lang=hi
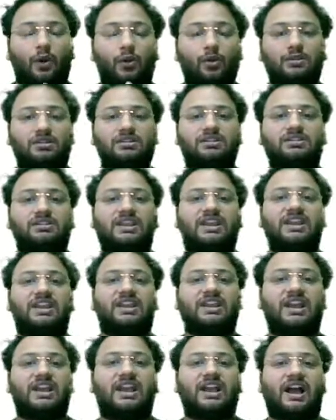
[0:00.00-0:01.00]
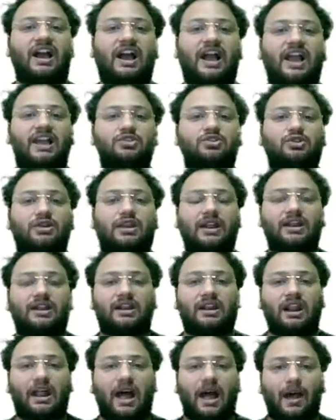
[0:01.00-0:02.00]
उस तरीके का
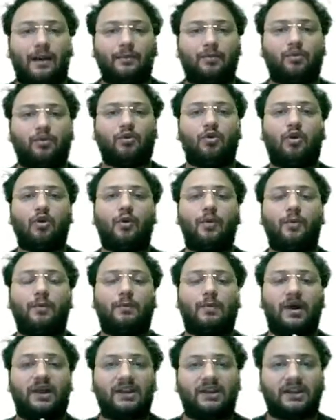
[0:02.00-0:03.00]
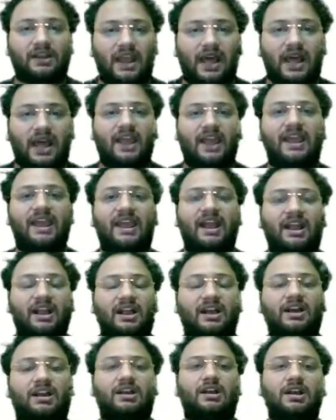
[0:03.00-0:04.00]
एजुकेटर आपको बनना है
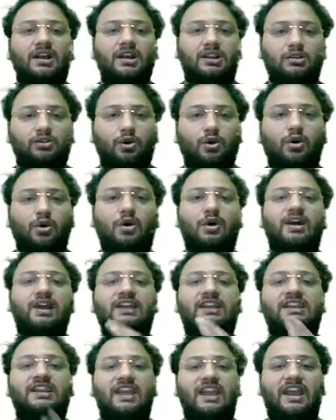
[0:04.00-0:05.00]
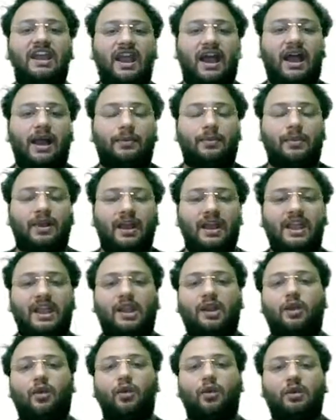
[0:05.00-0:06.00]
अगर तो ये आपका एक
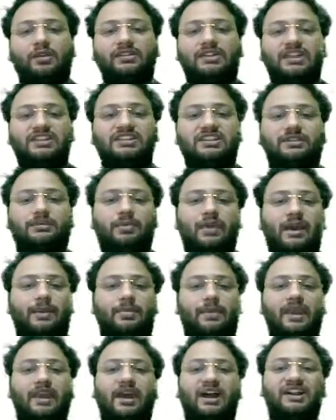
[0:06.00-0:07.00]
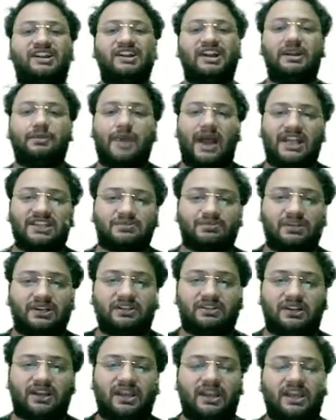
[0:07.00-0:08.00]
कोर्स है जिसमें आपके हंड्रेड
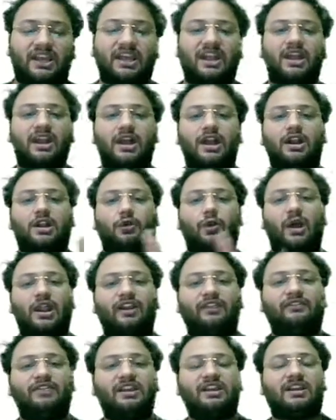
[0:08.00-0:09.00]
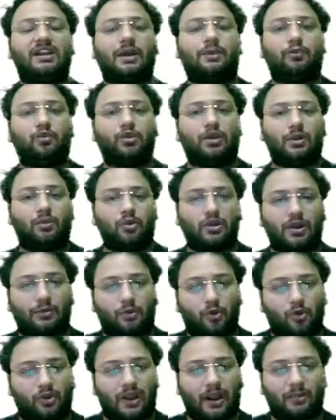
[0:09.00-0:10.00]
बैचमेट्स रहेंगे ट्वेल्व वीक का पूरा पूरा
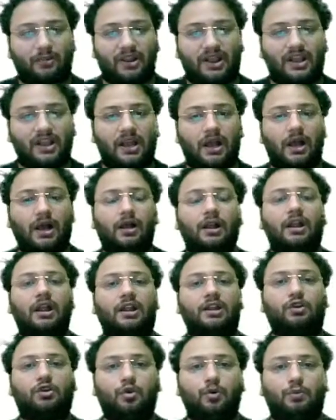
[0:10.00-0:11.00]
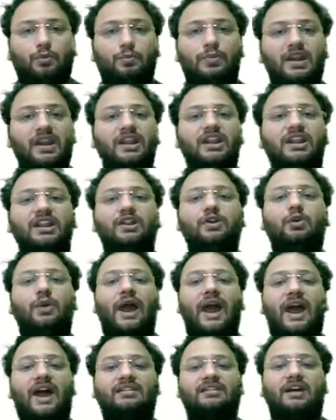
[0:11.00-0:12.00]
प्रोग्राम रहेगा टू बिल्ड यू
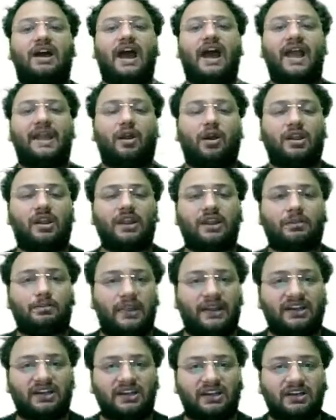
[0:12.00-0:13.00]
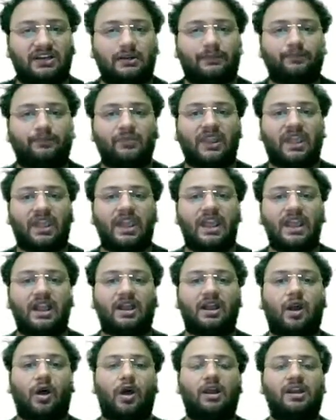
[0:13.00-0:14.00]
एज अ आइकॉनिक मेंटर एक
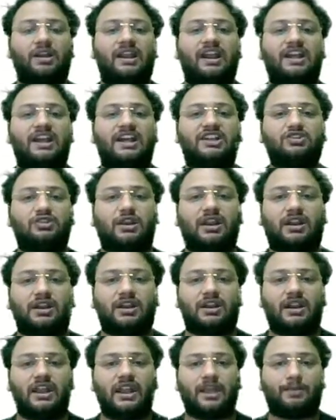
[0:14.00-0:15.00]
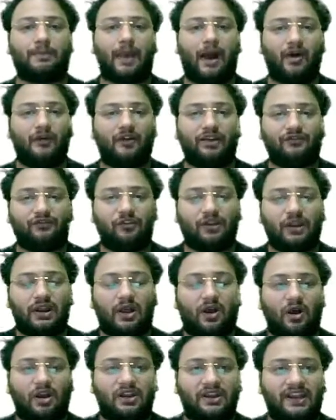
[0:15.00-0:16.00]
ऑनलाइन एजुकेटर एक पावरफुल
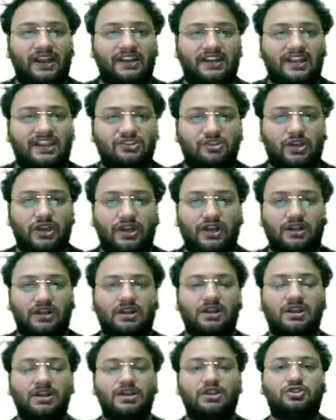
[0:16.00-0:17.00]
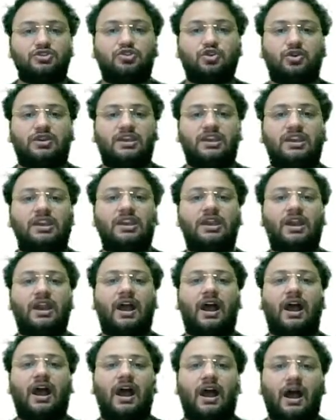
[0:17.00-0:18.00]
ऑनलाइन एजुकेटर जो कि
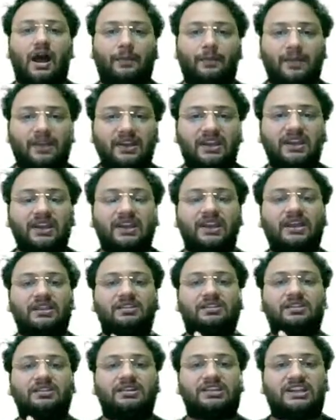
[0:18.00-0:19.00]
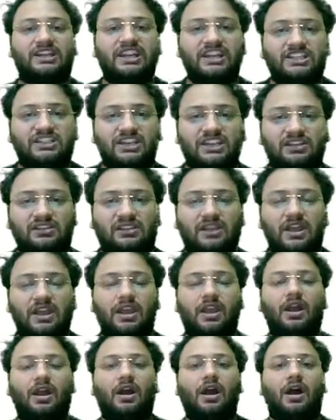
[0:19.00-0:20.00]
अपनी इस टीचिंग से
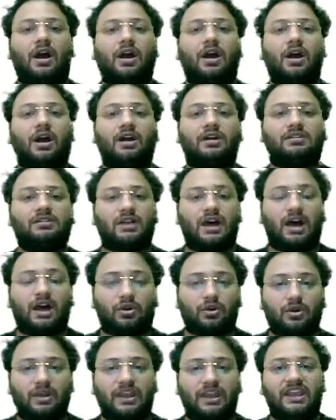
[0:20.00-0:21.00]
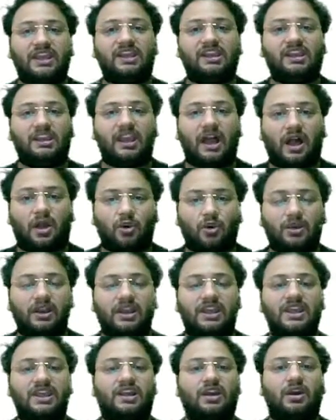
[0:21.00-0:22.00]
हजारों नहीं लाखों
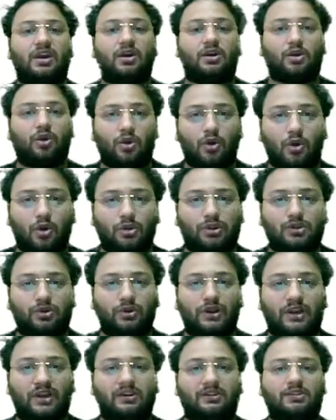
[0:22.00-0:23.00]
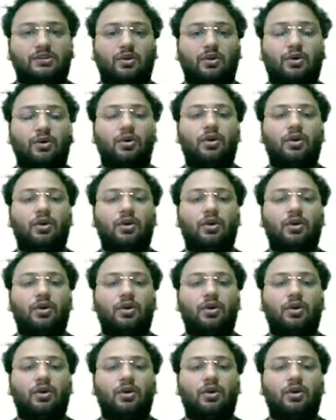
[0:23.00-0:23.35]
नहीं करोड़ों स्टूडेंट्स को